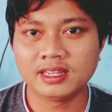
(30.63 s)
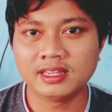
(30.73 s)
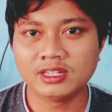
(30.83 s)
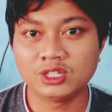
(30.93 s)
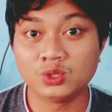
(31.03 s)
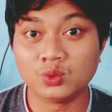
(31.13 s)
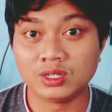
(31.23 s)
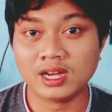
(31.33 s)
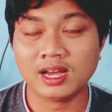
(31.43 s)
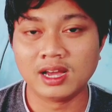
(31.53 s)
ini
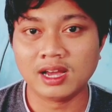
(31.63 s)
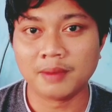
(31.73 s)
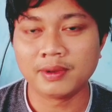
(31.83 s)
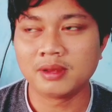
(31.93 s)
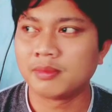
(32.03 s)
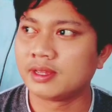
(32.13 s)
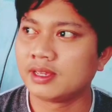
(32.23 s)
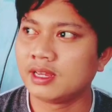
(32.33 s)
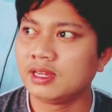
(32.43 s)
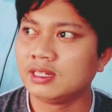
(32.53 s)
juga apa
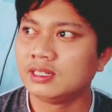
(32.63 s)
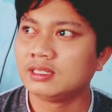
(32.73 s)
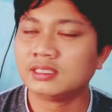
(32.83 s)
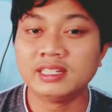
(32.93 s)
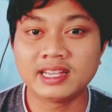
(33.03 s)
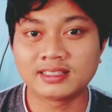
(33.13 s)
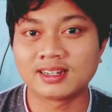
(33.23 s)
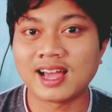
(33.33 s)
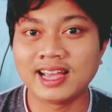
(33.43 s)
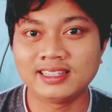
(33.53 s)
namanya
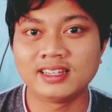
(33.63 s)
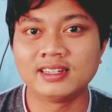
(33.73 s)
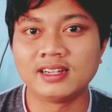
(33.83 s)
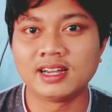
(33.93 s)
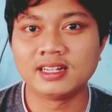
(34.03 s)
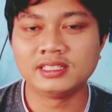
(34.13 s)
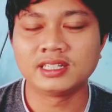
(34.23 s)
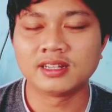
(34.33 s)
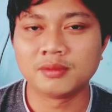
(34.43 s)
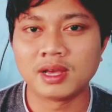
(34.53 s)
sedikit terkait ya dengan
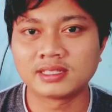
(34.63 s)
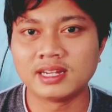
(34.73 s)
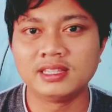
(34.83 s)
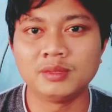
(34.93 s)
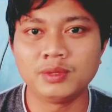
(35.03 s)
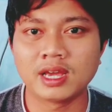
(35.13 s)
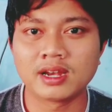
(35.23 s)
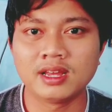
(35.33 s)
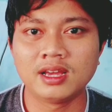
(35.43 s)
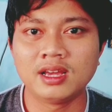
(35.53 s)
channel Bang Sandi TV
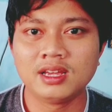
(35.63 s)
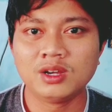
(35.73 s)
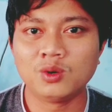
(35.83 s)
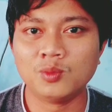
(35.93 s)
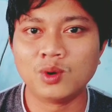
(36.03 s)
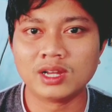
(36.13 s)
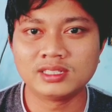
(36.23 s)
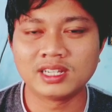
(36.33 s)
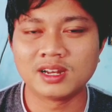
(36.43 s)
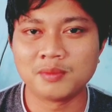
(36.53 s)
karena
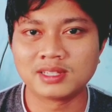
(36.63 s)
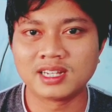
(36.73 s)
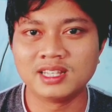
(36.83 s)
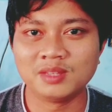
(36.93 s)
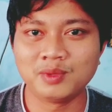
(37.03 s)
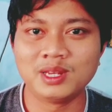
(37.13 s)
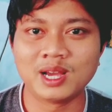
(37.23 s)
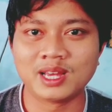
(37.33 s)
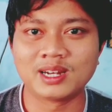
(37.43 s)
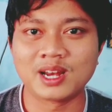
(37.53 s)
hubungan channel Bang Sandi TV
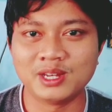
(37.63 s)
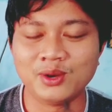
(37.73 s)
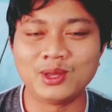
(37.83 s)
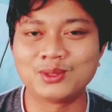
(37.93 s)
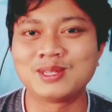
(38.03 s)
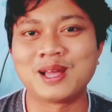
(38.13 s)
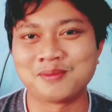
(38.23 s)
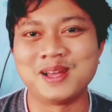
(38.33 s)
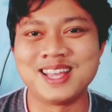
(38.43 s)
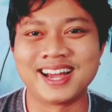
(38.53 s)
dengan radio itu
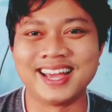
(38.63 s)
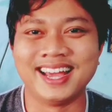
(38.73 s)
sangat banyak